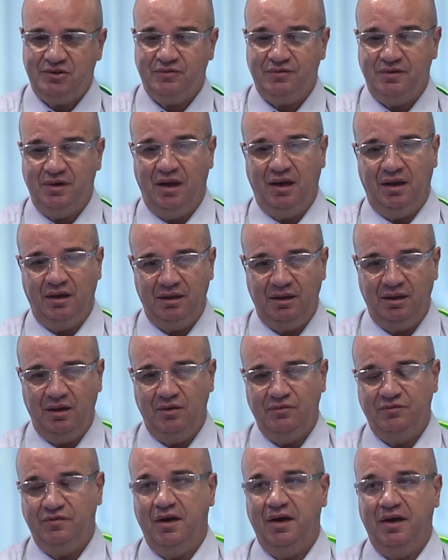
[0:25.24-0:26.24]
شفنا
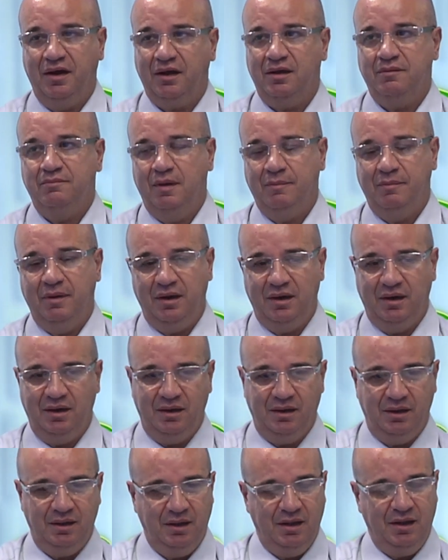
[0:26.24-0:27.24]
الفارق ما
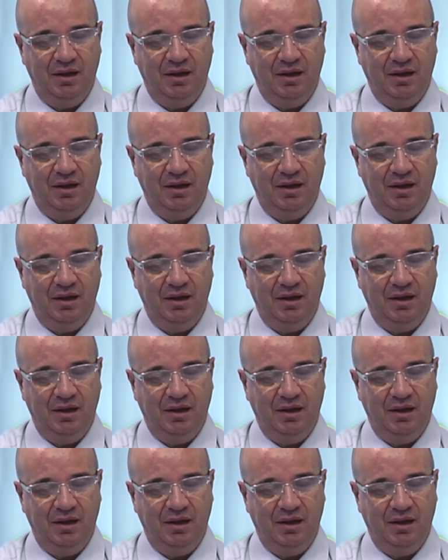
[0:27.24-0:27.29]
بين